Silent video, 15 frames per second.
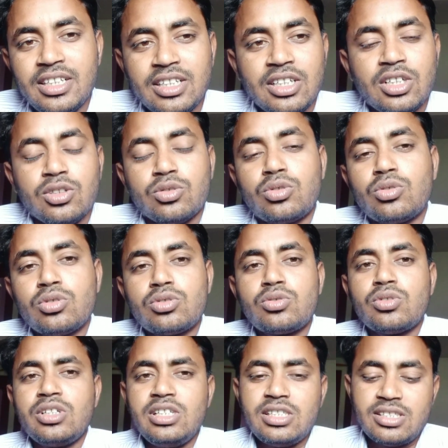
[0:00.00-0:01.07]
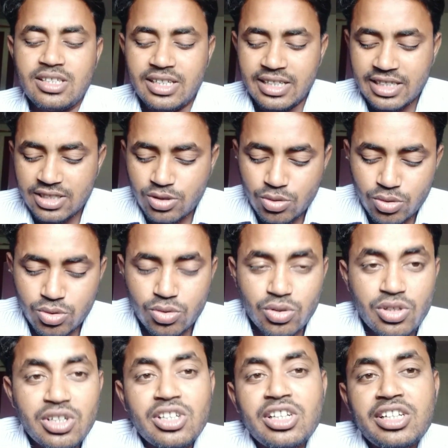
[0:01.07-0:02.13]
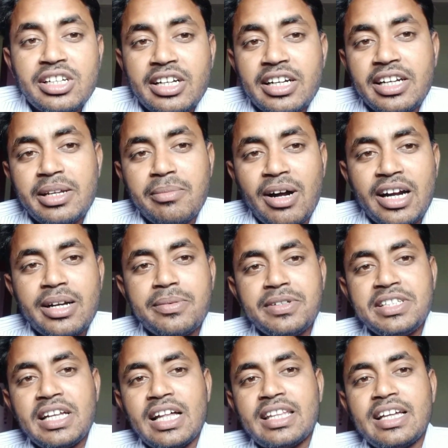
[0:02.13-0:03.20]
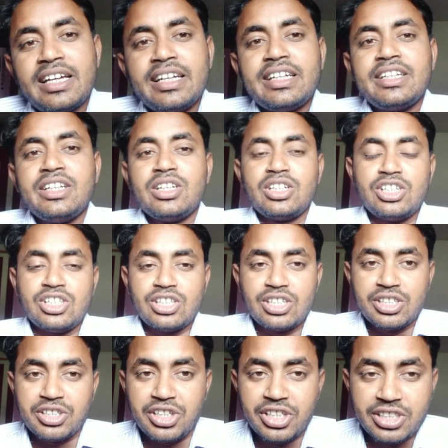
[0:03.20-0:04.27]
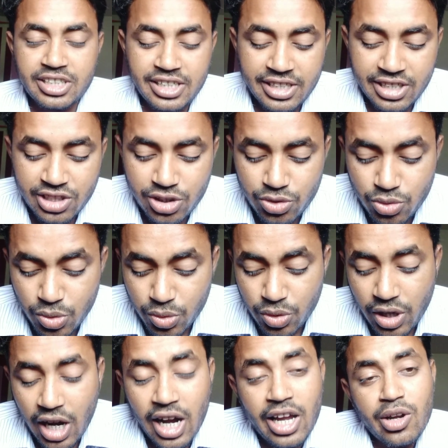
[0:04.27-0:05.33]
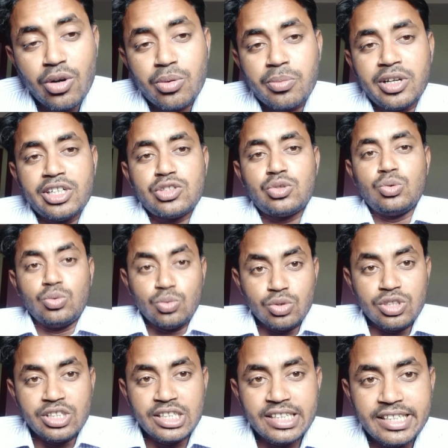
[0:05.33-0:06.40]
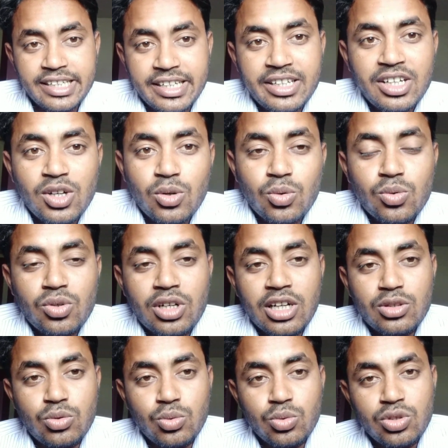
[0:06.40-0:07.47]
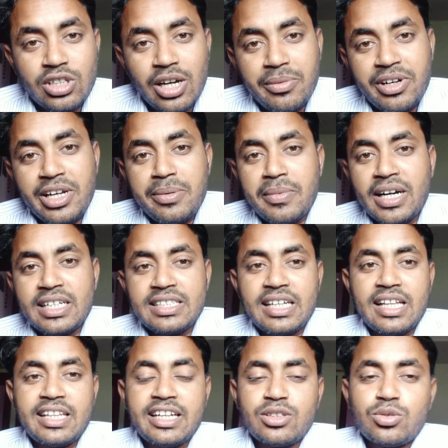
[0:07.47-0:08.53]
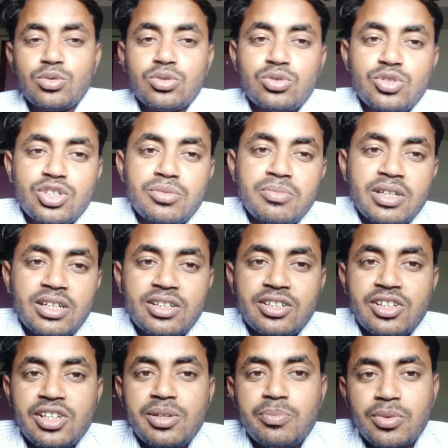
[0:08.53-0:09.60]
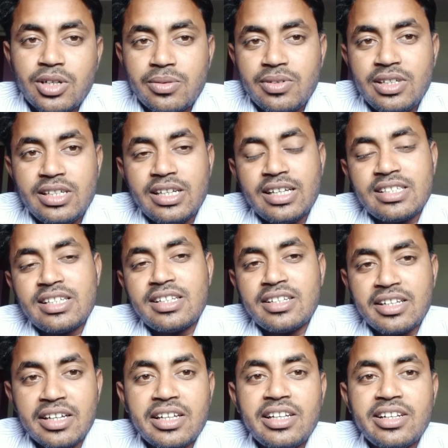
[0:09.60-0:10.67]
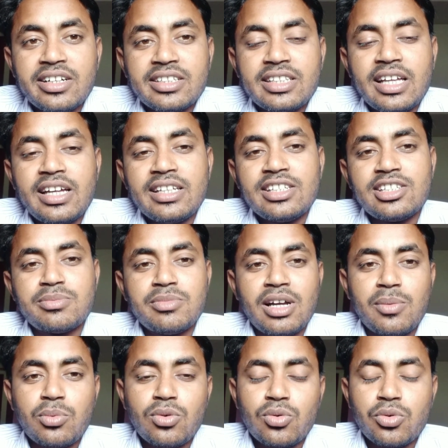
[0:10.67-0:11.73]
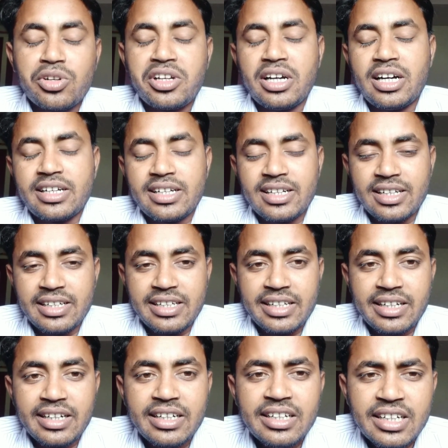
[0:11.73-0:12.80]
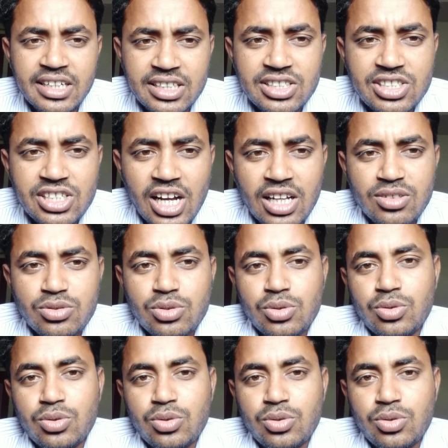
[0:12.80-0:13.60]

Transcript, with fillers: तो दोस्तों इस तरीके से दोस्तों इनका डिमांड भी ज्यादा है इनके एक तरीके से जो गाय और भैंस दूध देते हैं उनका दूध का भी डिमांड ज्यादा है तो दोस्तों इसमें कहीं पर भी ऐसा नहीं लगता है जिसमें आपको कोई घाटा लगने का चांस हो